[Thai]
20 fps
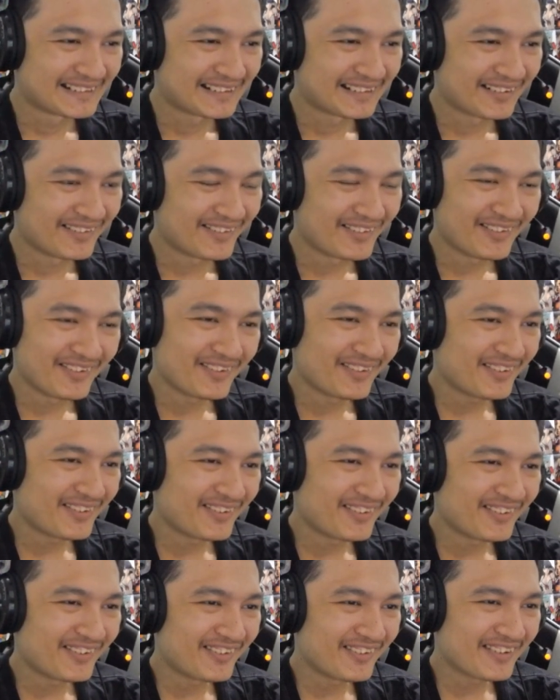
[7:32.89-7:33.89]
โอ้
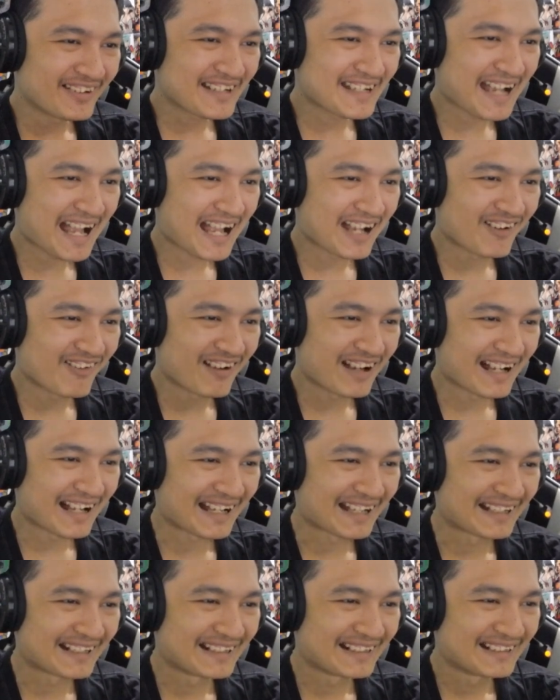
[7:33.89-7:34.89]
ยกลางว่ะ
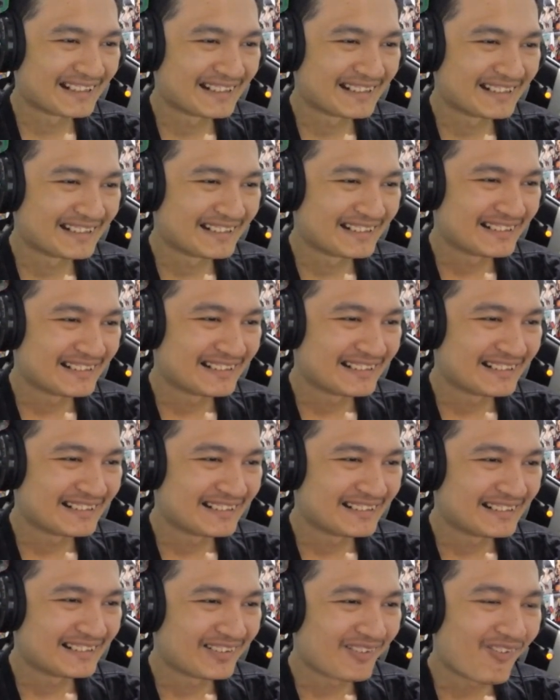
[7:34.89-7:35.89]

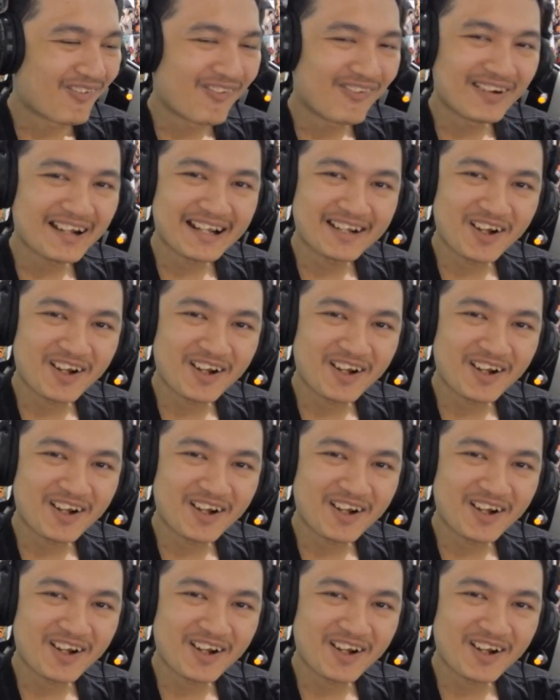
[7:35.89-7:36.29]
โอ้เลนด